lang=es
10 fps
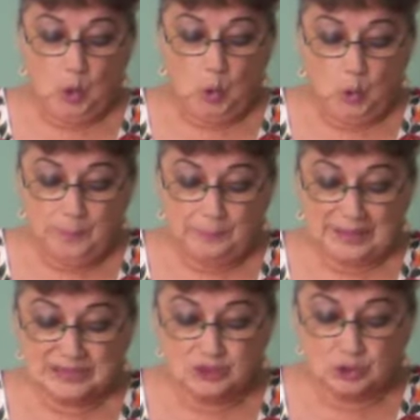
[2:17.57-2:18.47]
Un
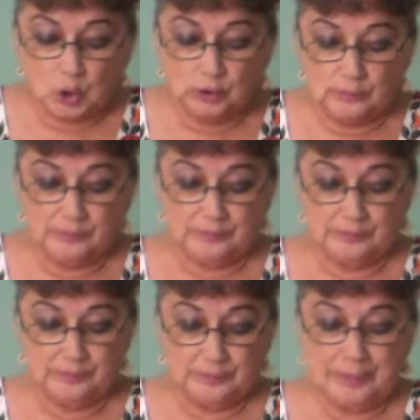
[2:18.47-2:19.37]
pastor,
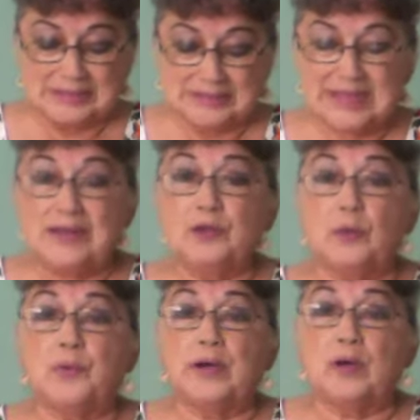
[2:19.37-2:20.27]

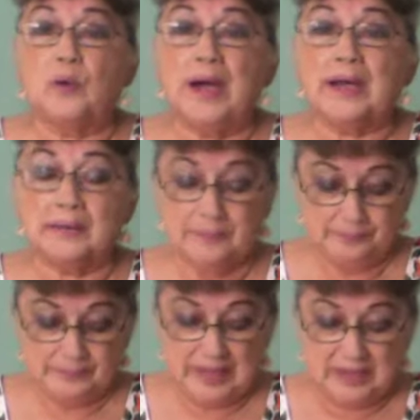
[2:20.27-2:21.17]
pasando por el lugar,
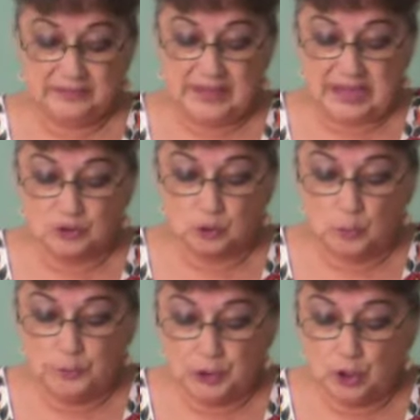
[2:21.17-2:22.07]

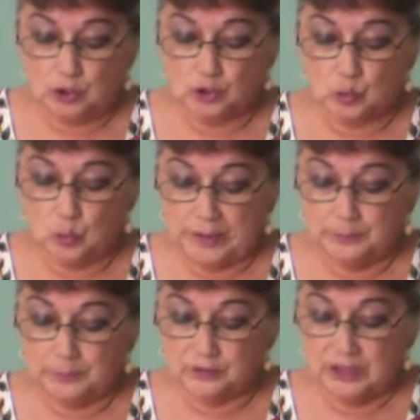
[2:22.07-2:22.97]
descubrió los
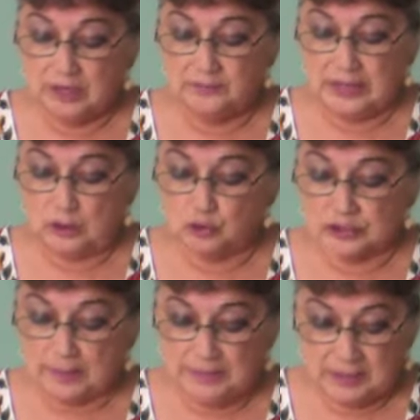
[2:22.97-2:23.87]
cuerpos de
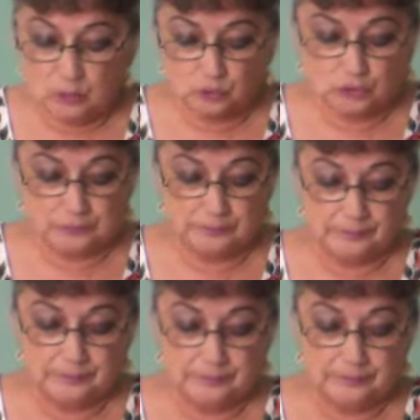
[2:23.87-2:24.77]
los amigos.
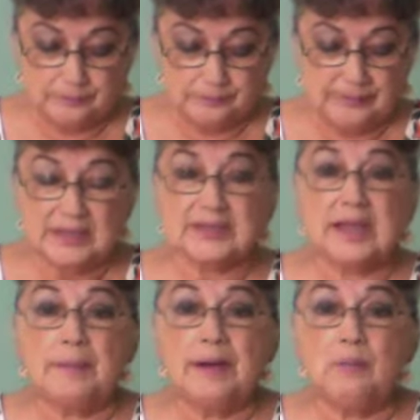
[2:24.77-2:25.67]

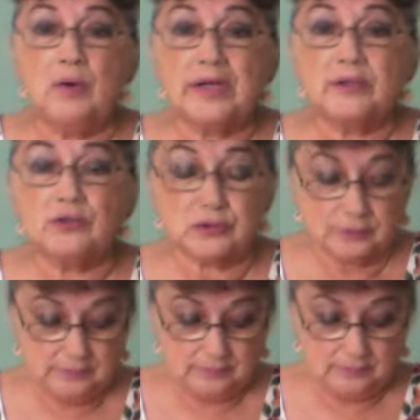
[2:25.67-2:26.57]
Estaban
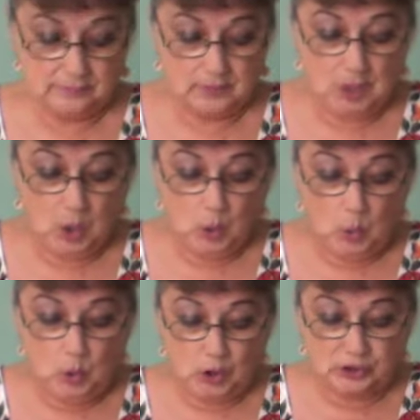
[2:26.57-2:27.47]
muertos.
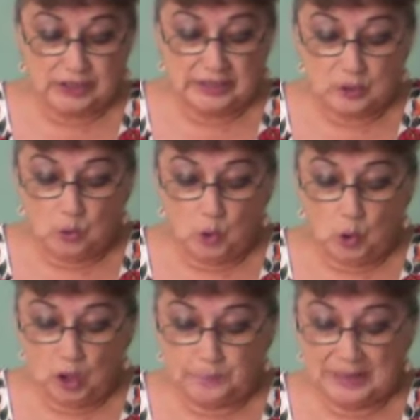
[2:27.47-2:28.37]
Uno tenía un
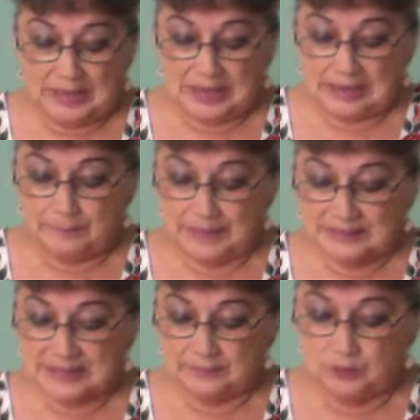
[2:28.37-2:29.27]
golpe en la
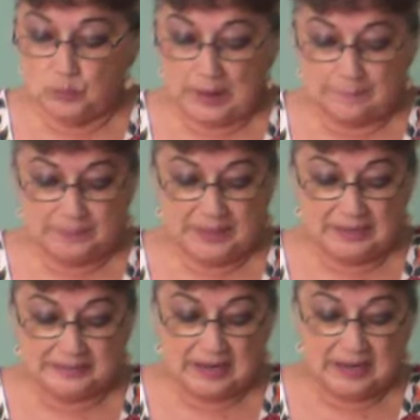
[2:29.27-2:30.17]
cabeza de una
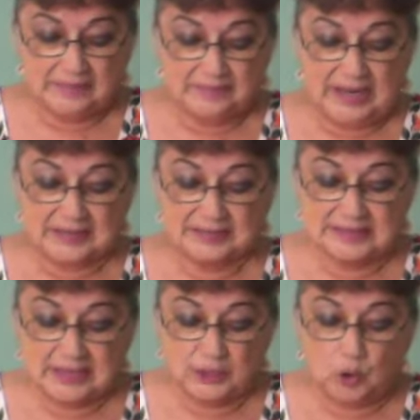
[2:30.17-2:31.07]
piedra de
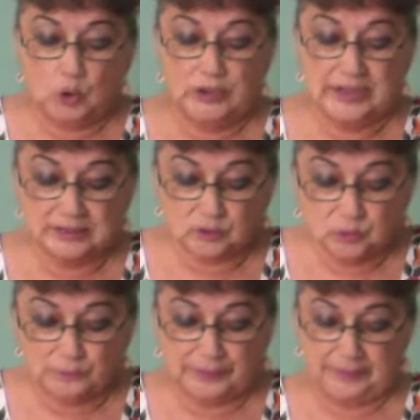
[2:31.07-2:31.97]
arsénico y
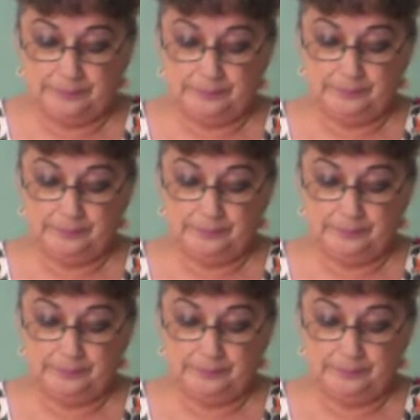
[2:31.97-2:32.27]
azufre.